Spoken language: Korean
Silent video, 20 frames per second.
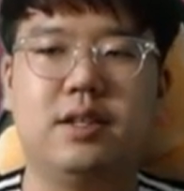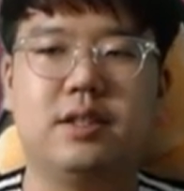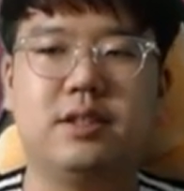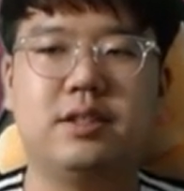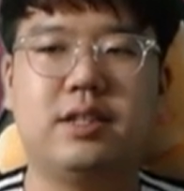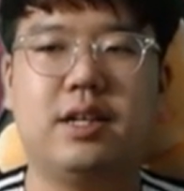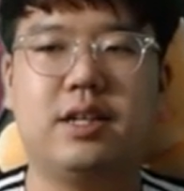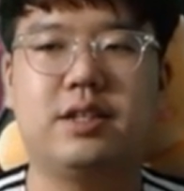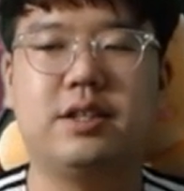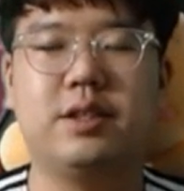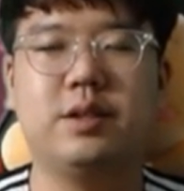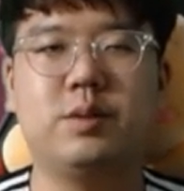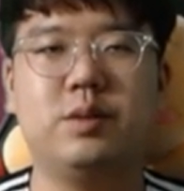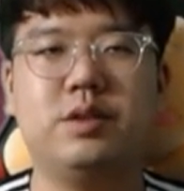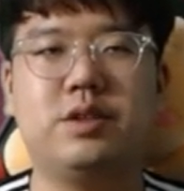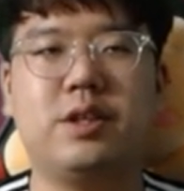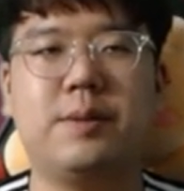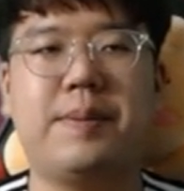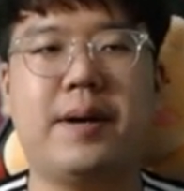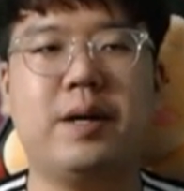자 그리고
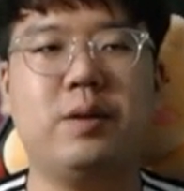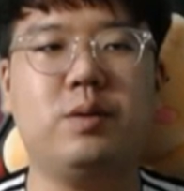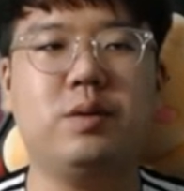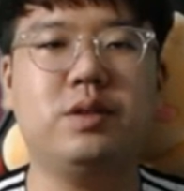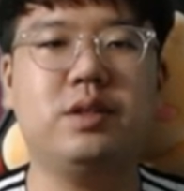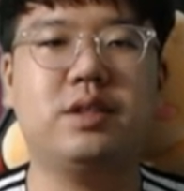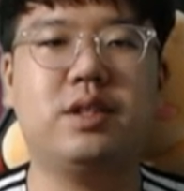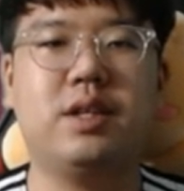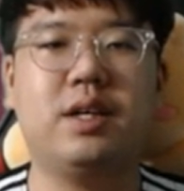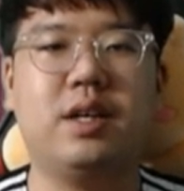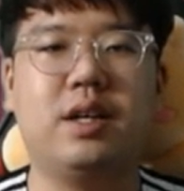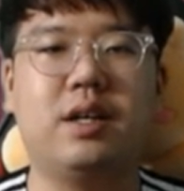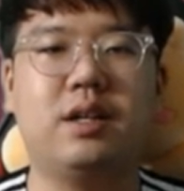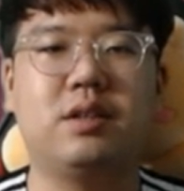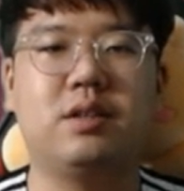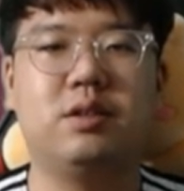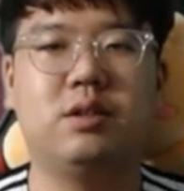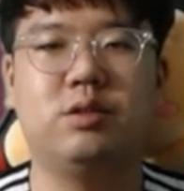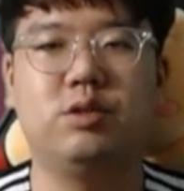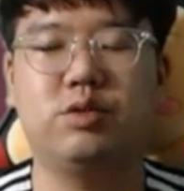이제 판원이가
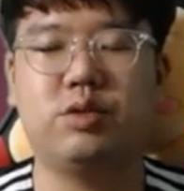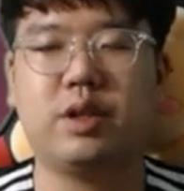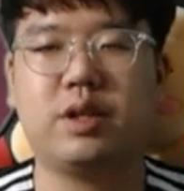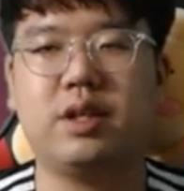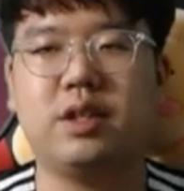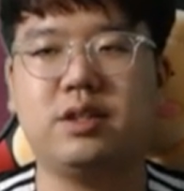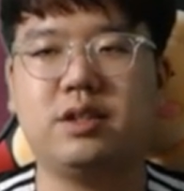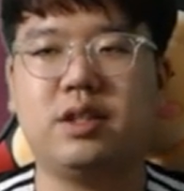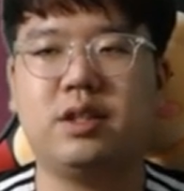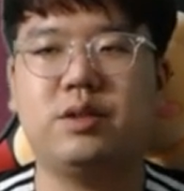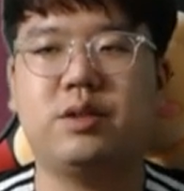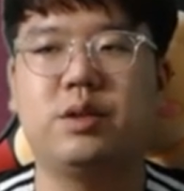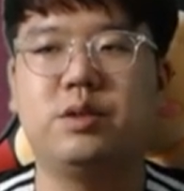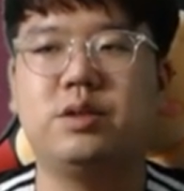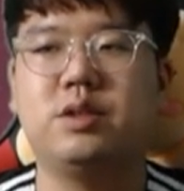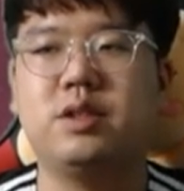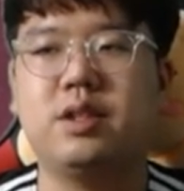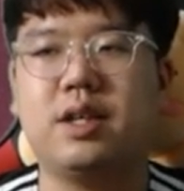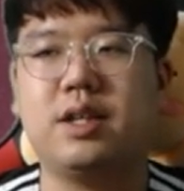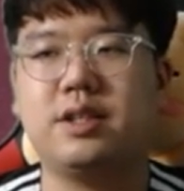어, 6회까지 잘
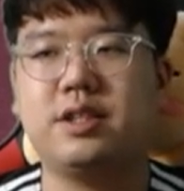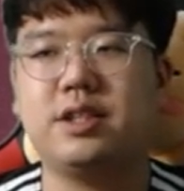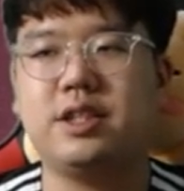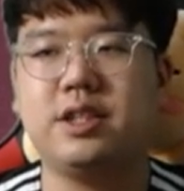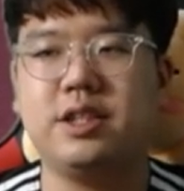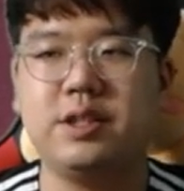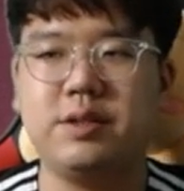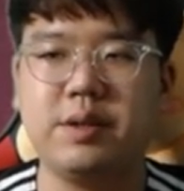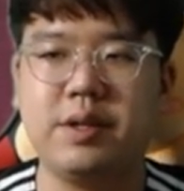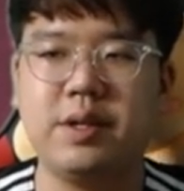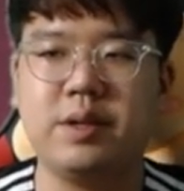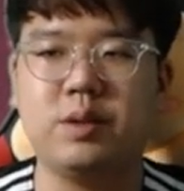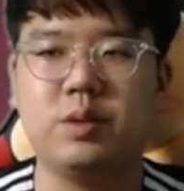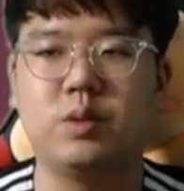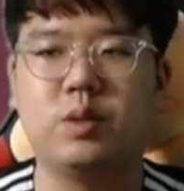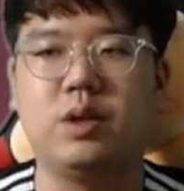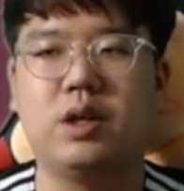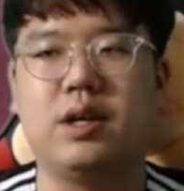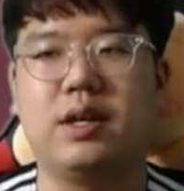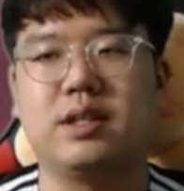던지다가 7회에도
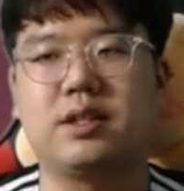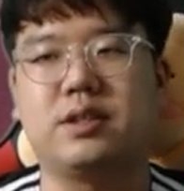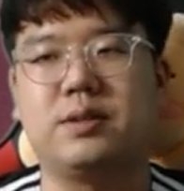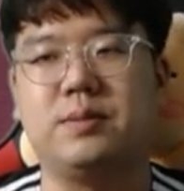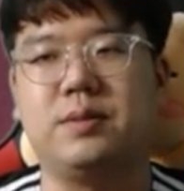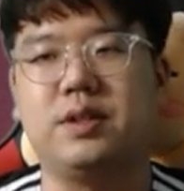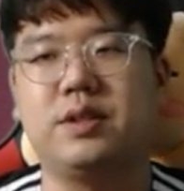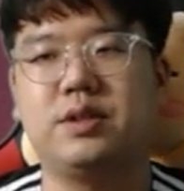올라왔습니다.